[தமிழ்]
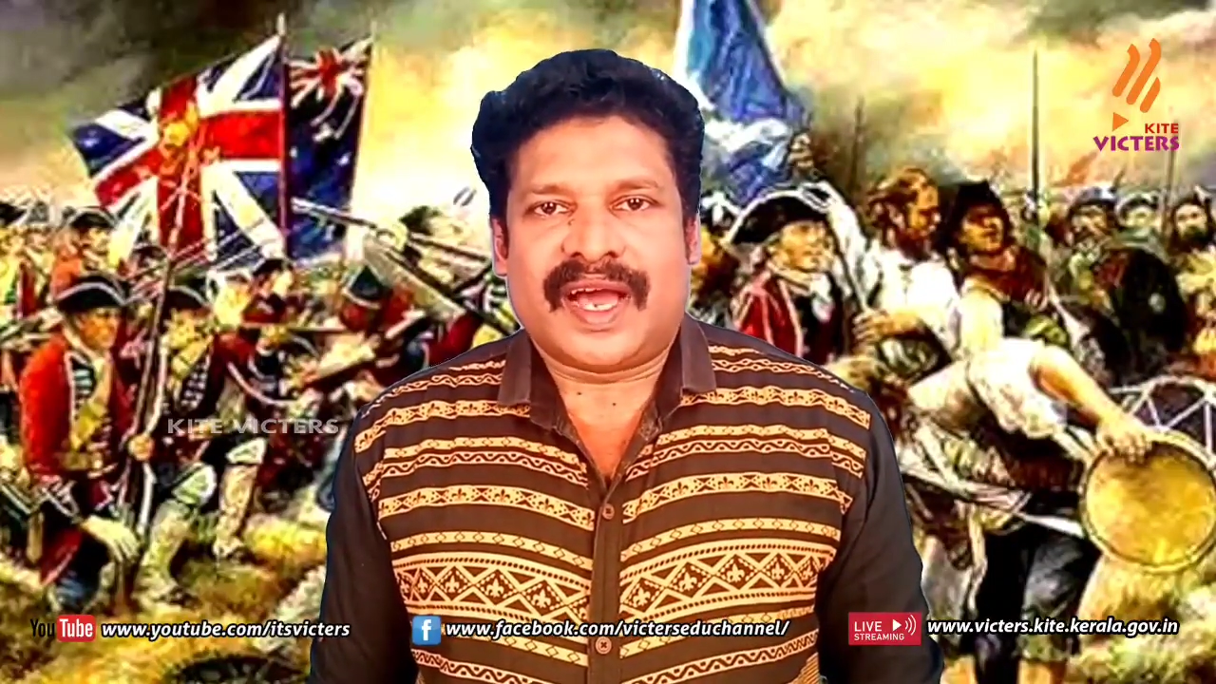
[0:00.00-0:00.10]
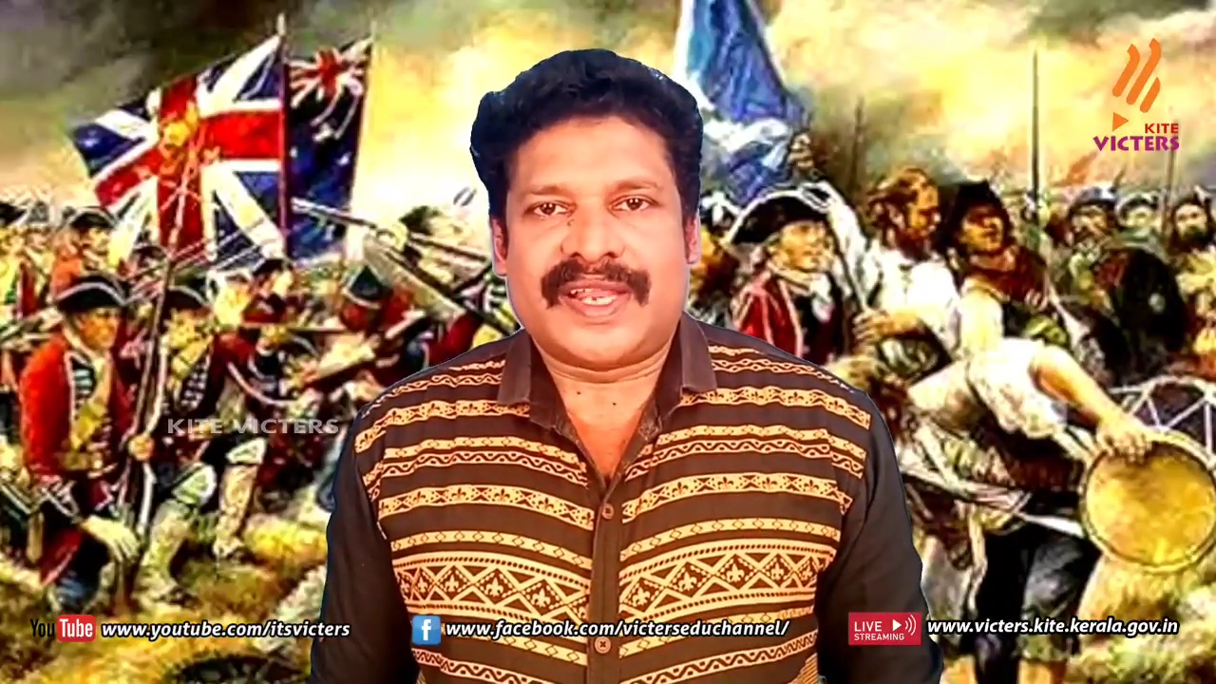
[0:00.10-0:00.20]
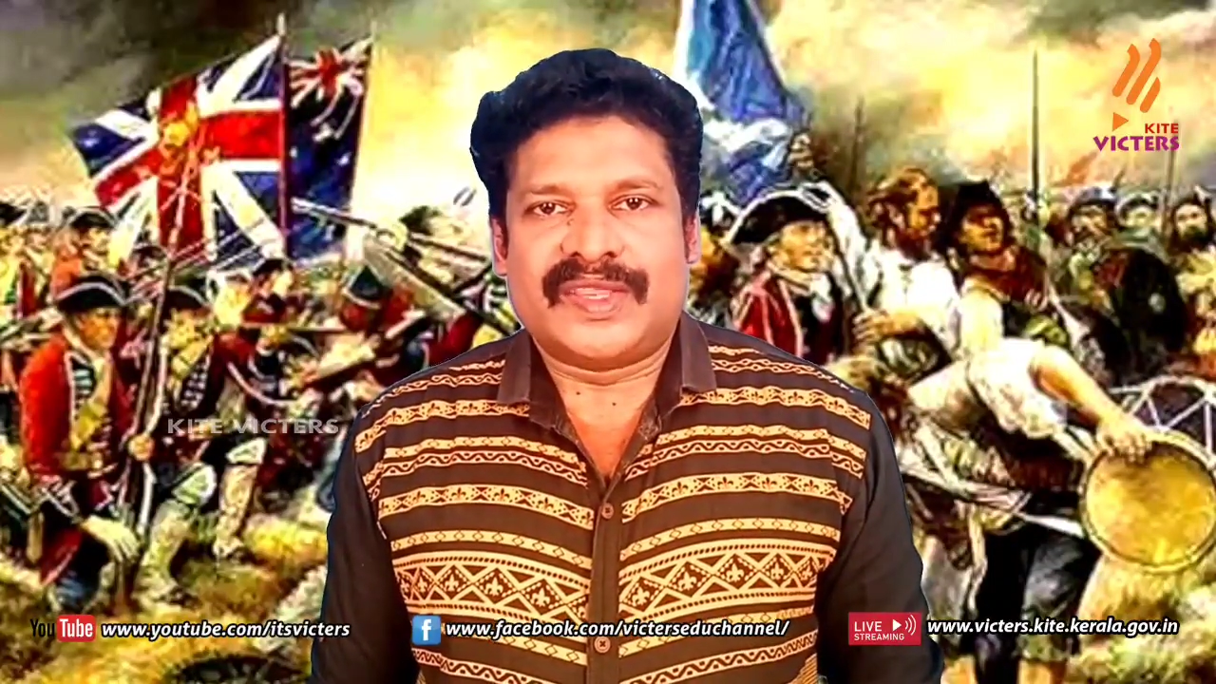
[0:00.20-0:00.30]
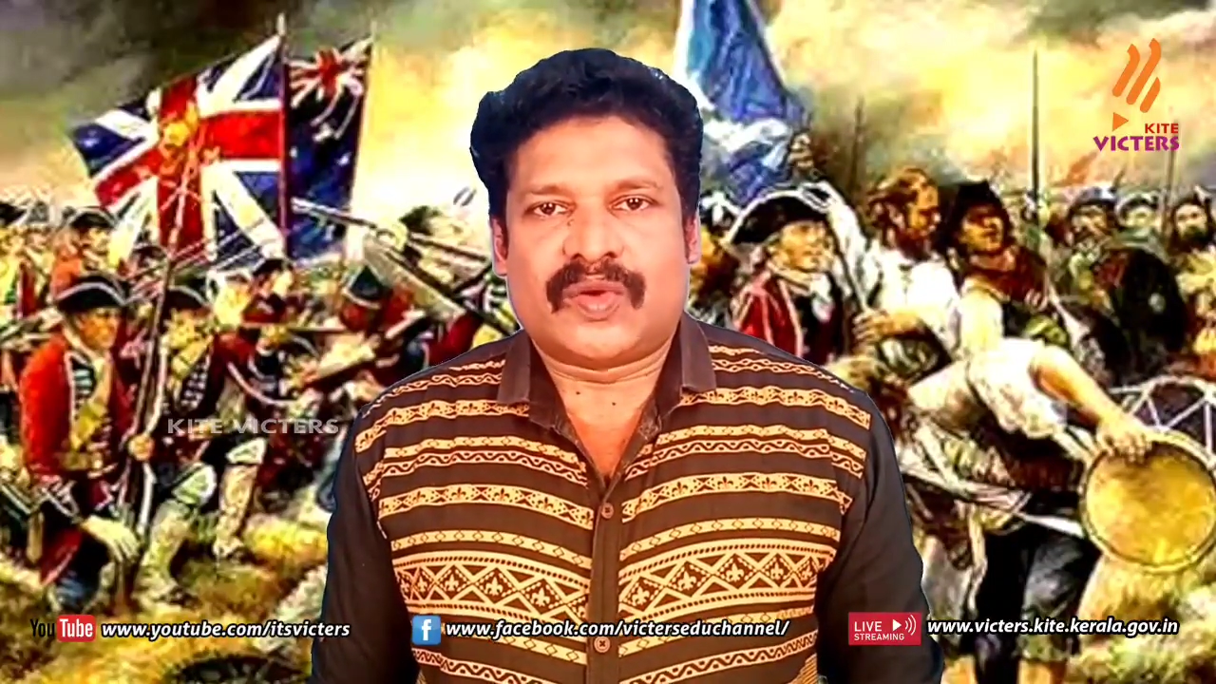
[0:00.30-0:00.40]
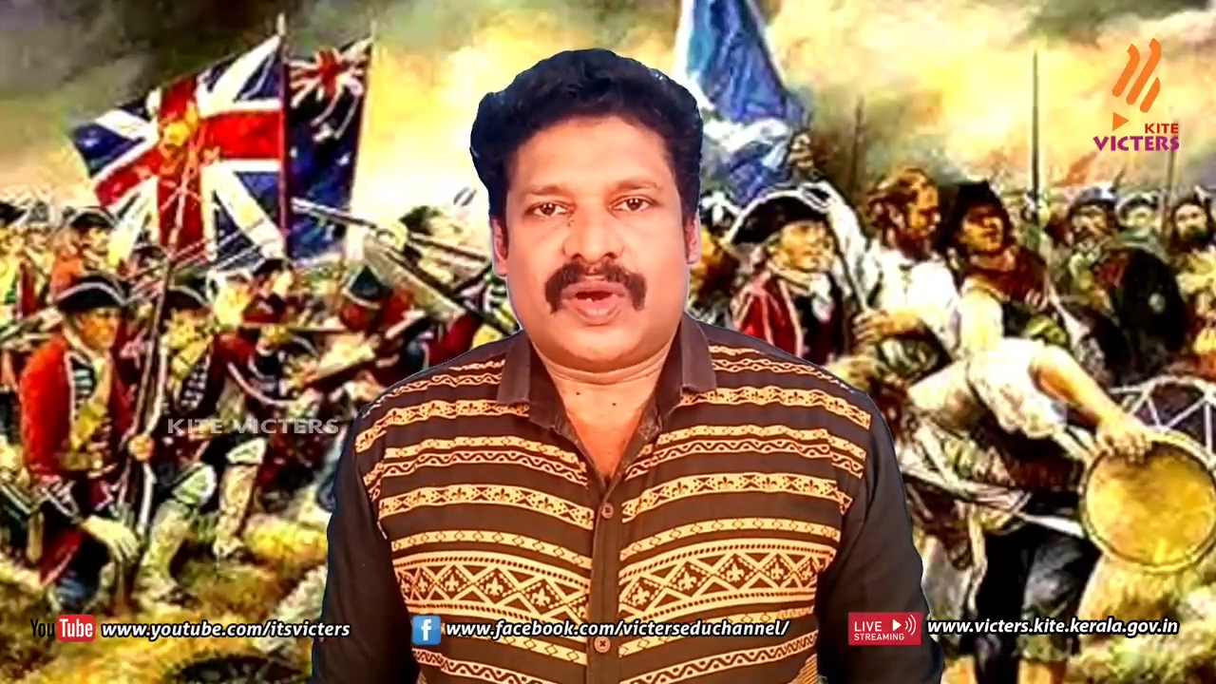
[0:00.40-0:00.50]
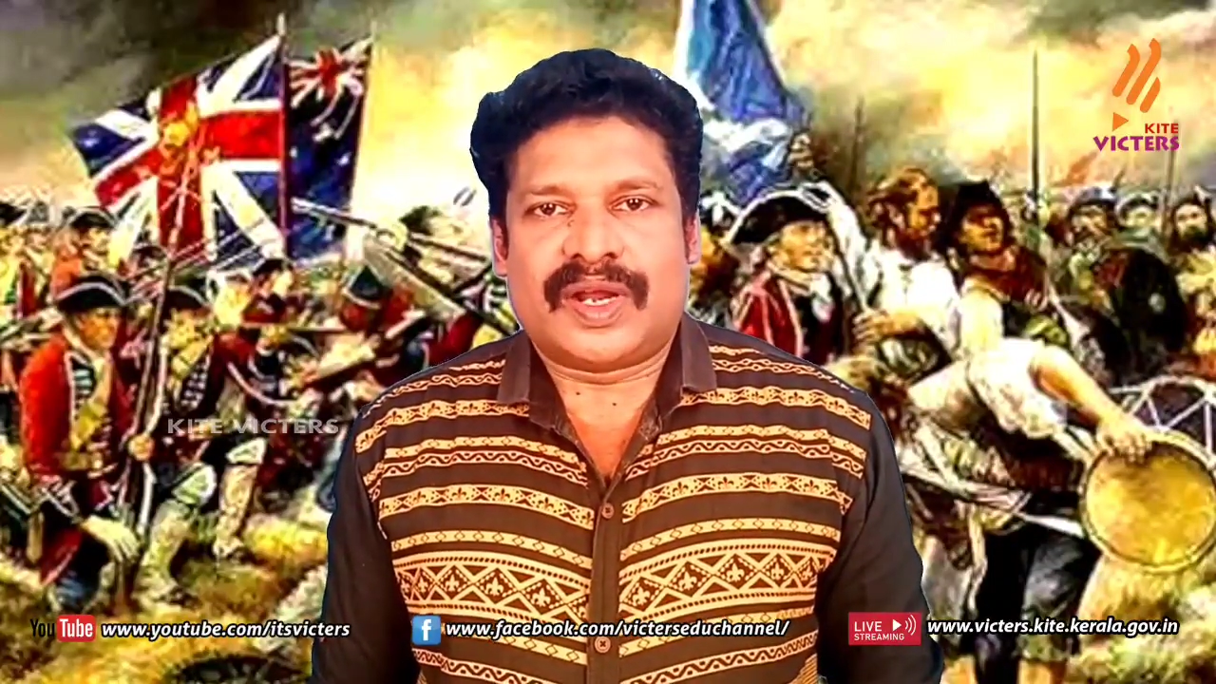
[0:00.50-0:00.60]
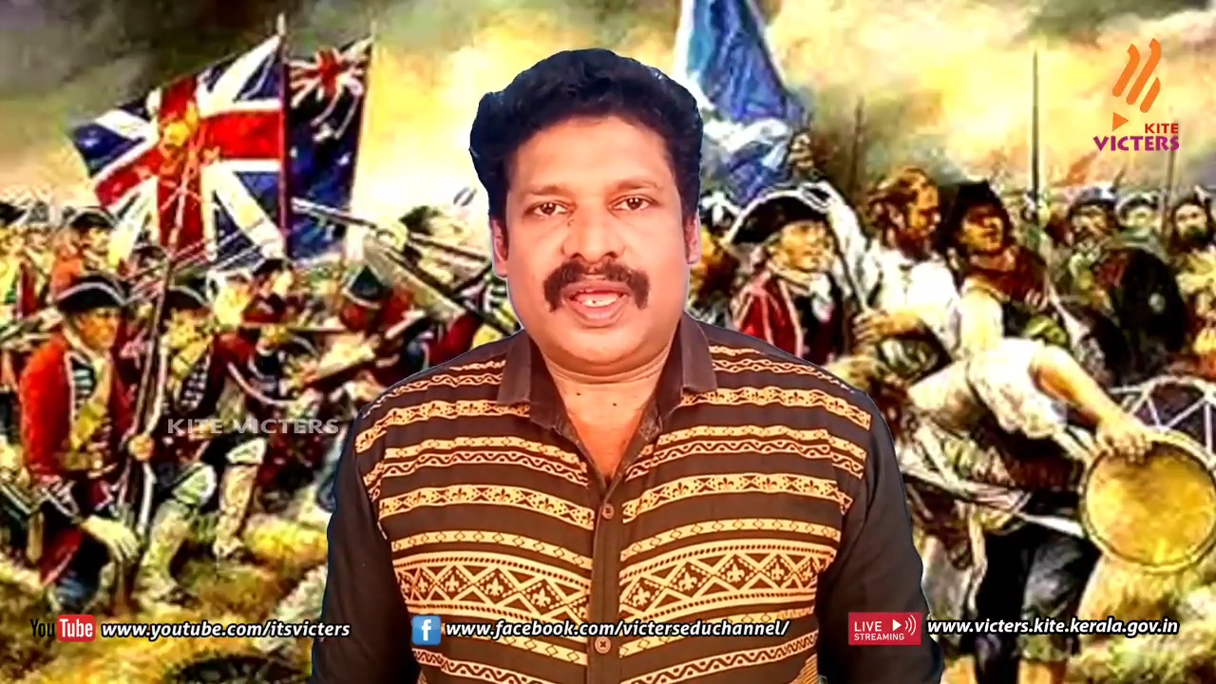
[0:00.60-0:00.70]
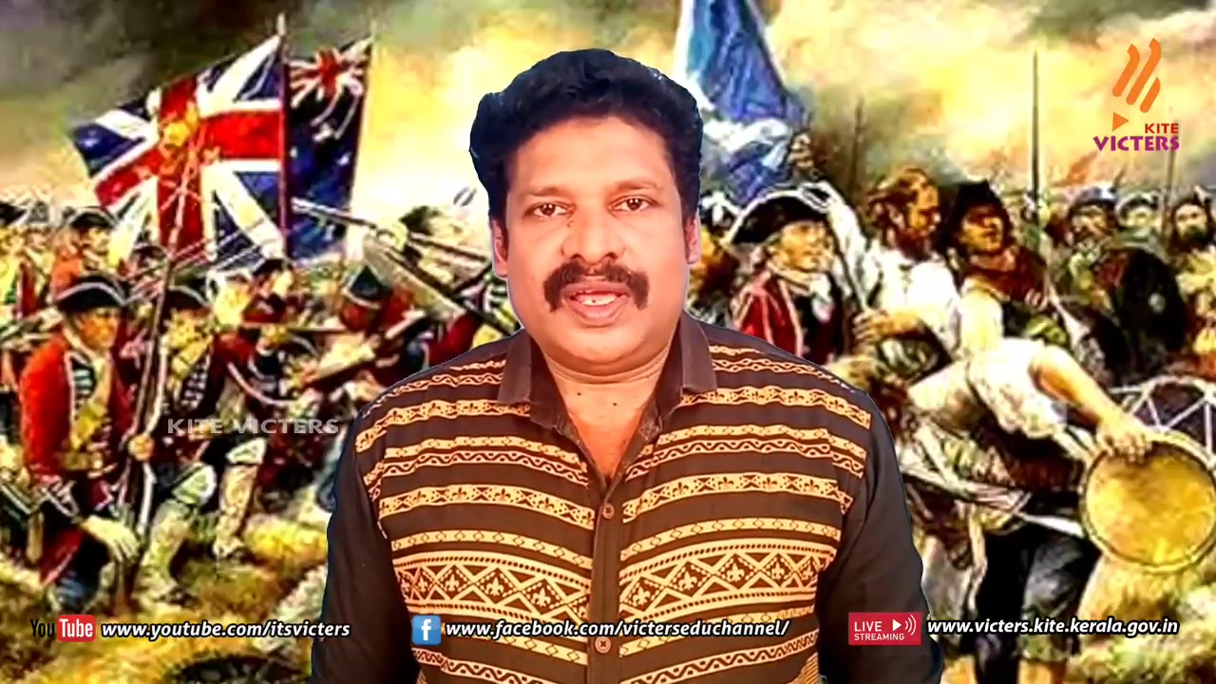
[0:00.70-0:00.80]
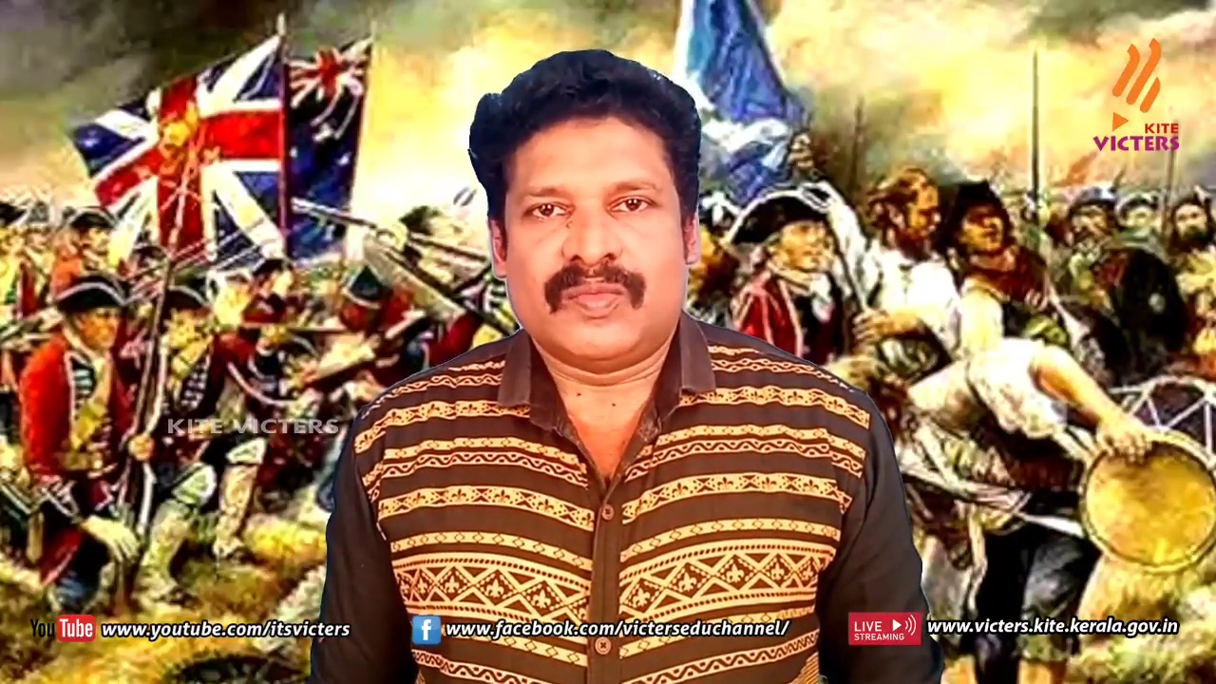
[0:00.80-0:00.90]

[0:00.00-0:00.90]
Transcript: அறிந்து கொள்ள